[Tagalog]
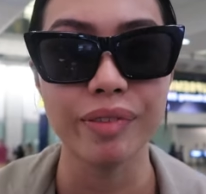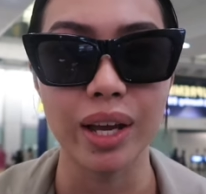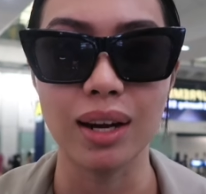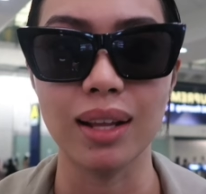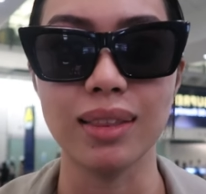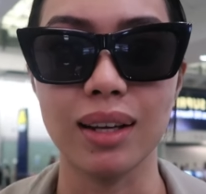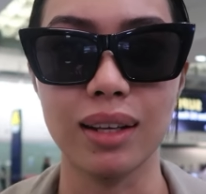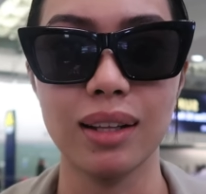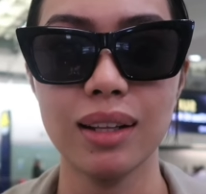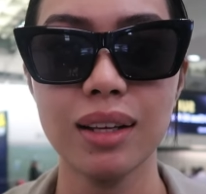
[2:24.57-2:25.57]

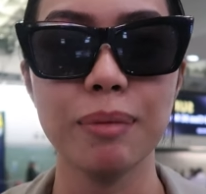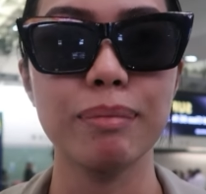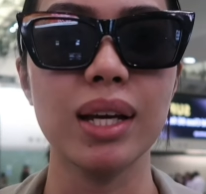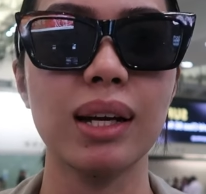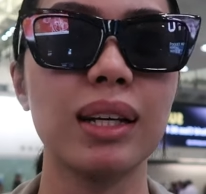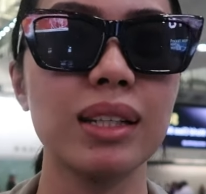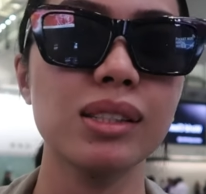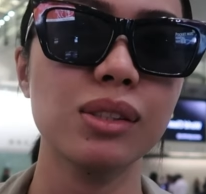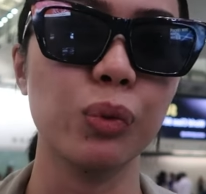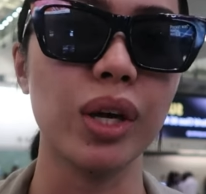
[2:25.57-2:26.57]
rental
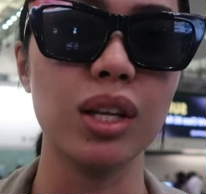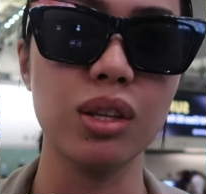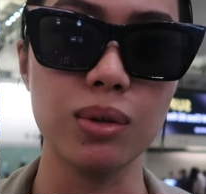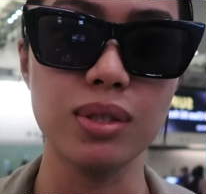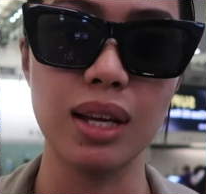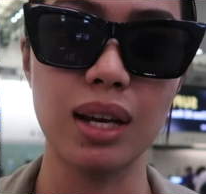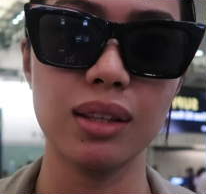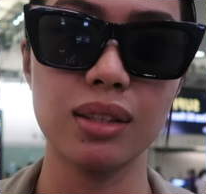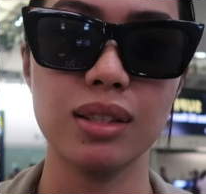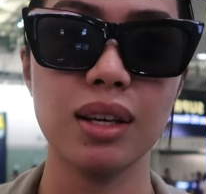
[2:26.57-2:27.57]
because we can use that
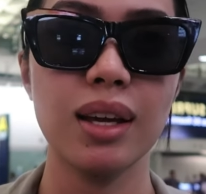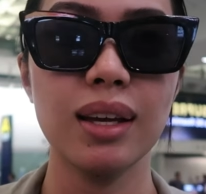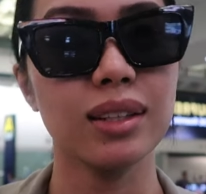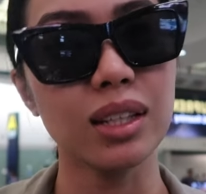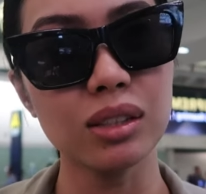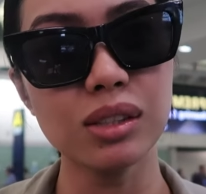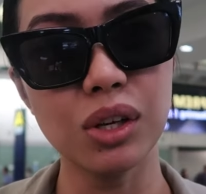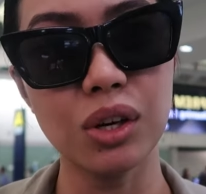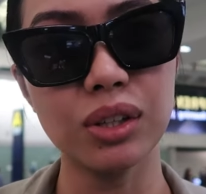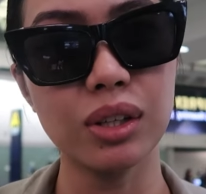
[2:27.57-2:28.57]
dito sa
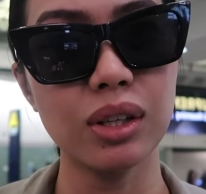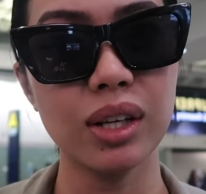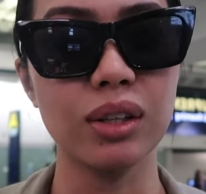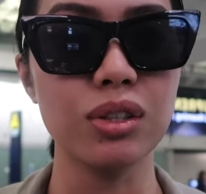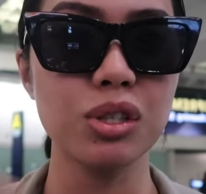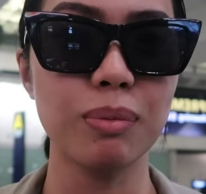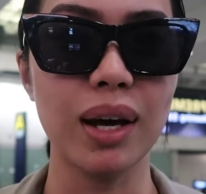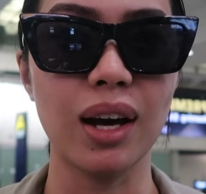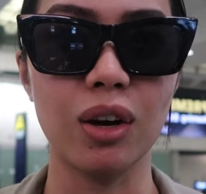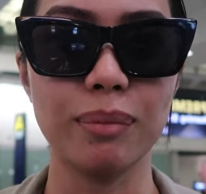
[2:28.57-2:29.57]
Hong Kong and also
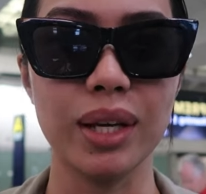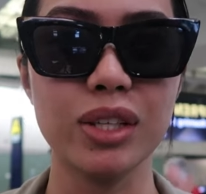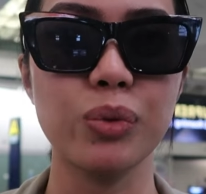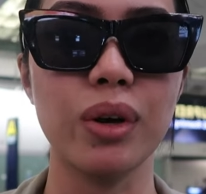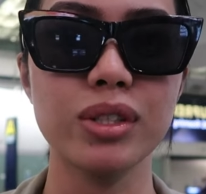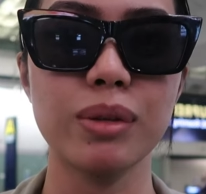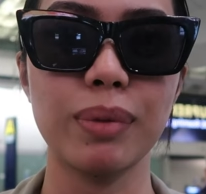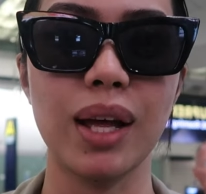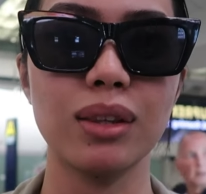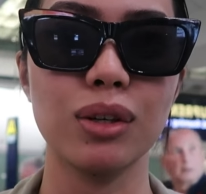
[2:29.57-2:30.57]
Macau because we also
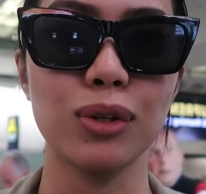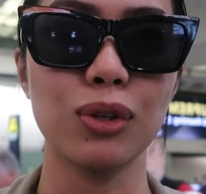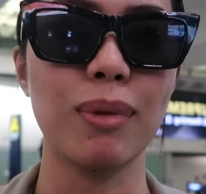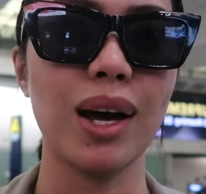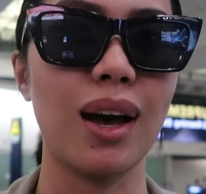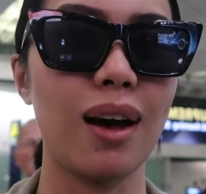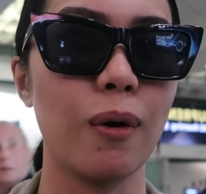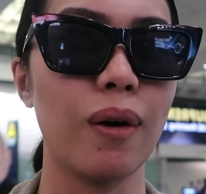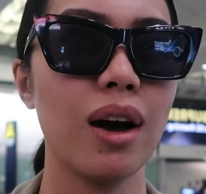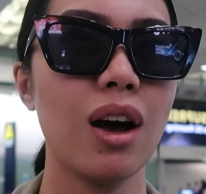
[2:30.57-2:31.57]
plan to go to
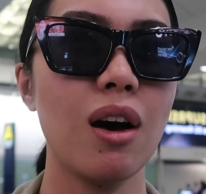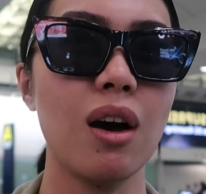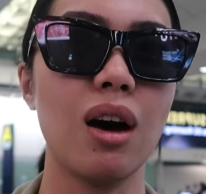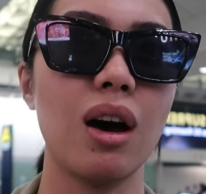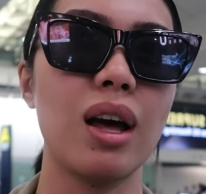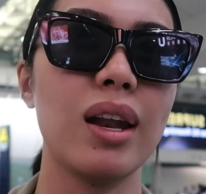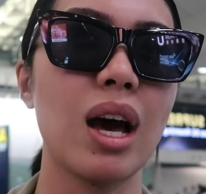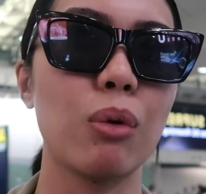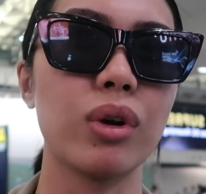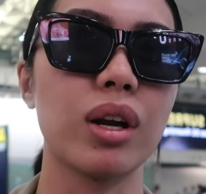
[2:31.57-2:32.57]
Macau on
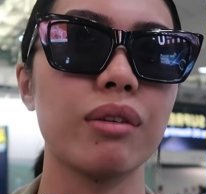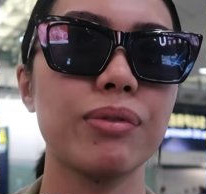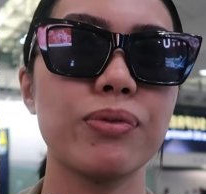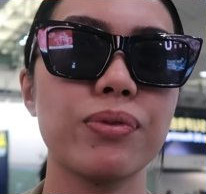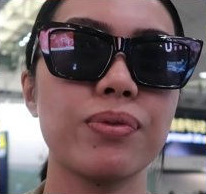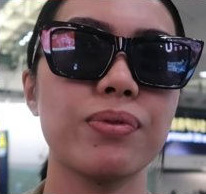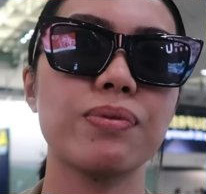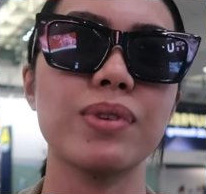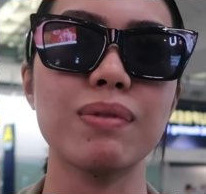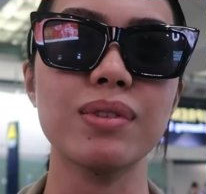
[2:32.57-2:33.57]
our
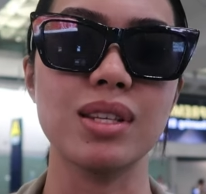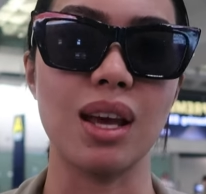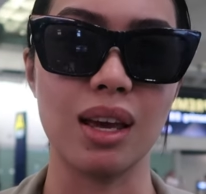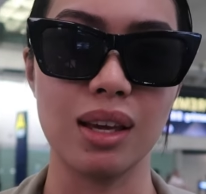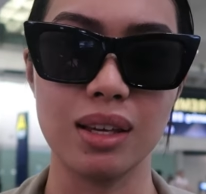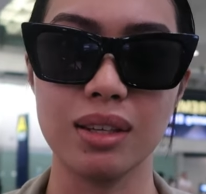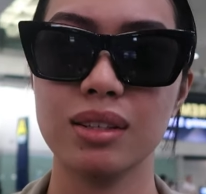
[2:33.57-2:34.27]
fifth day.